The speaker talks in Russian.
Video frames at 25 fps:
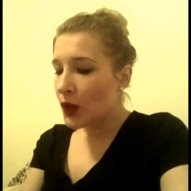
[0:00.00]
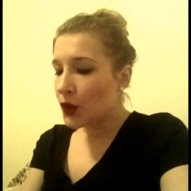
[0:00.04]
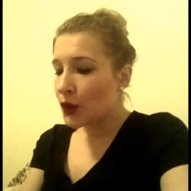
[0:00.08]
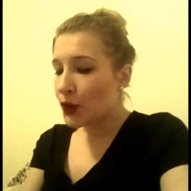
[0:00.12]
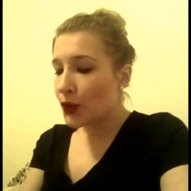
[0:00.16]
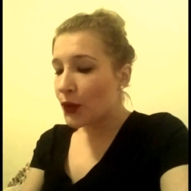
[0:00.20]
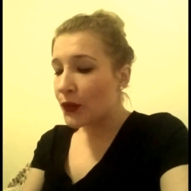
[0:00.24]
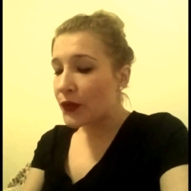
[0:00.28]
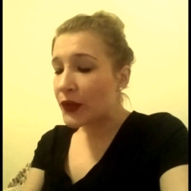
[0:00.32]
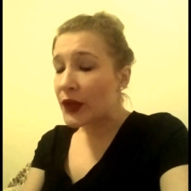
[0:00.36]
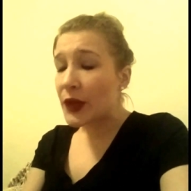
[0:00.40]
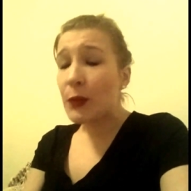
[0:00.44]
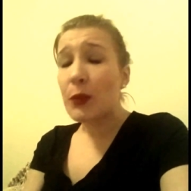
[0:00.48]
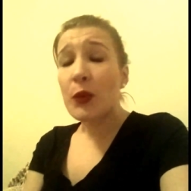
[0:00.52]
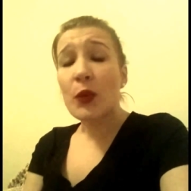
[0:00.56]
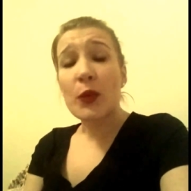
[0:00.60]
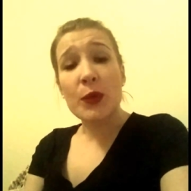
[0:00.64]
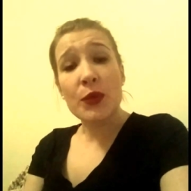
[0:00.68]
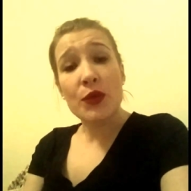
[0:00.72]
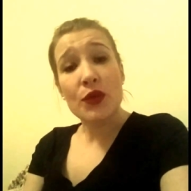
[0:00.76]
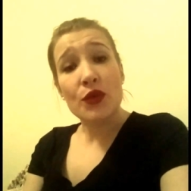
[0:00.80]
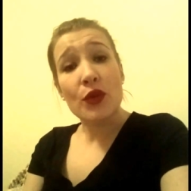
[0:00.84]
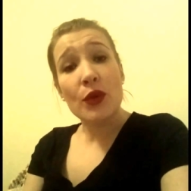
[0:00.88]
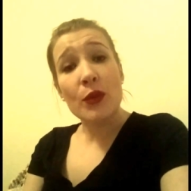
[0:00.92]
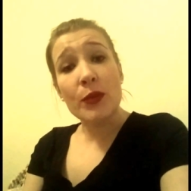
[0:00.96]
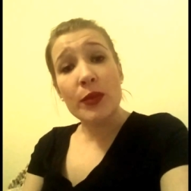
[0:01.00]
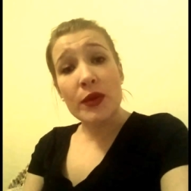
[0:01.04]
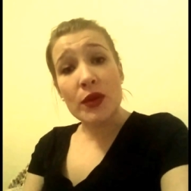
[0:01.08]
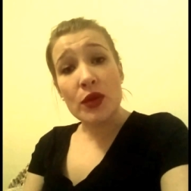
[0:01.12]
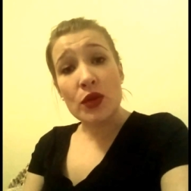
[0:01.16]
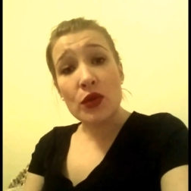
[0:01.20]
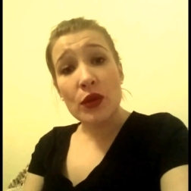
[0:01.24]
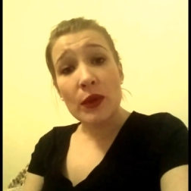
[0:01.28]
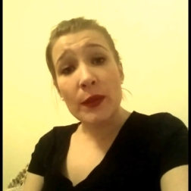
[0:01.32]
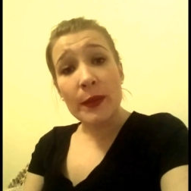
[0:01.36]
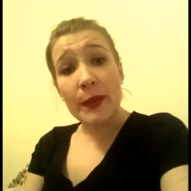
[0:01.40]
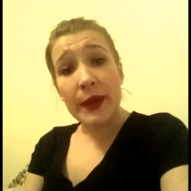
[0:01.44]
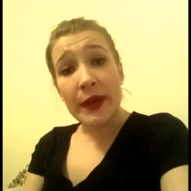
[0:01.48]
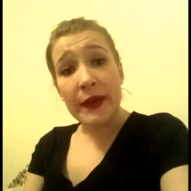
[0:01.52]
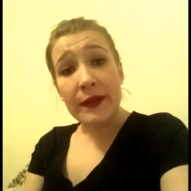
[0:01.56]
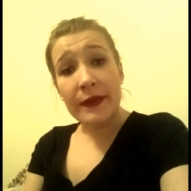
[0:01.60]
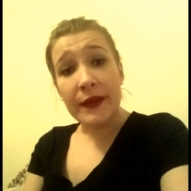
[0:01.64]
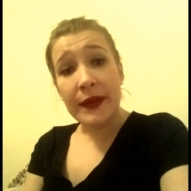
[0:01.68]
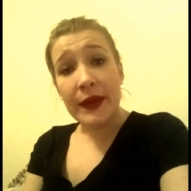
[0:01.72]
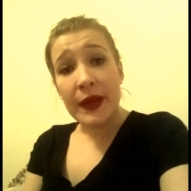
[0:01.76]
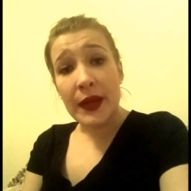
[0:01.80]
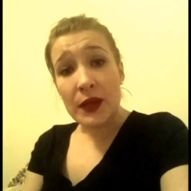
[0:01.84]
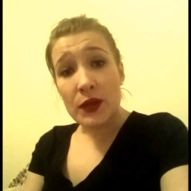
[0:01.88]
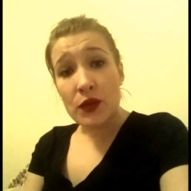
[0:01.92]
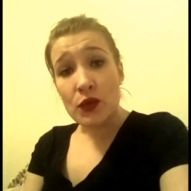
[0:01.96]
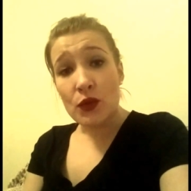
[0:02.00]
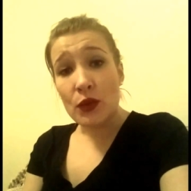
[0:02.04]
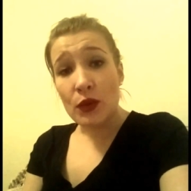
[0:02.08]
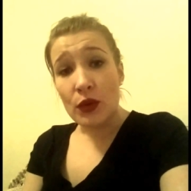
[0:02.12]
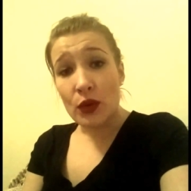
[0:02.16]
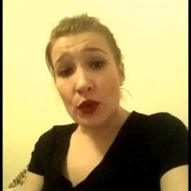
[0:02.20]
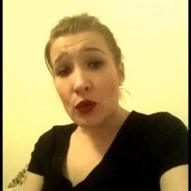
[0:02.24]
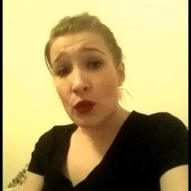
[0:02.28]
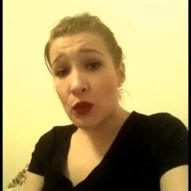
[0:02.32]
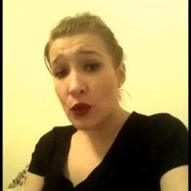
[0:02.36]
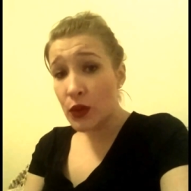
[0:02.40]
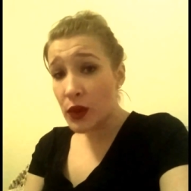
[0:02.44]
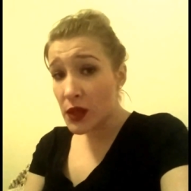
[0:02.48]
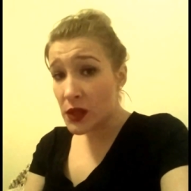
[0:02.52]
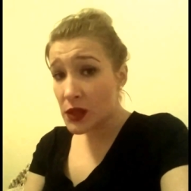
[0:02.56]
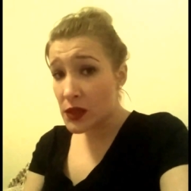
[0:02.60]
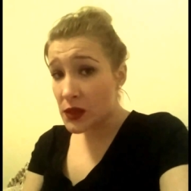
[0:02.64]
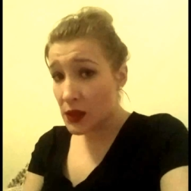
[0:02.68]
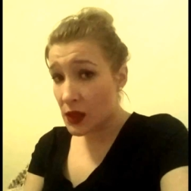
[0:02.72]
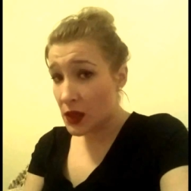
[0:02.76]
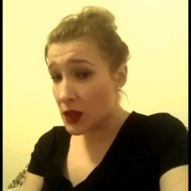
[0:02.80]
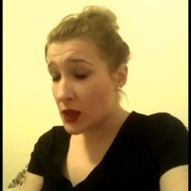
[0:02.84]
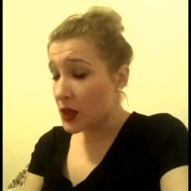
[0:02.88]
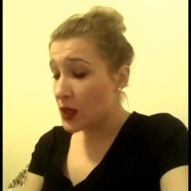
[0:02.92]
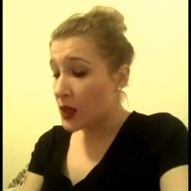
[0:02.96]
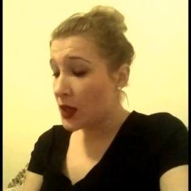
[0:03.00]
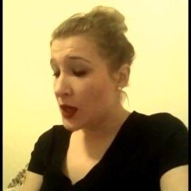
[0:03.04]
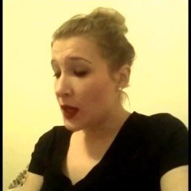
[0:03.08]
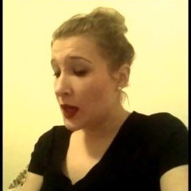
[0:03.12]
Я вот не помню, что пришло первое, яйцо или курица.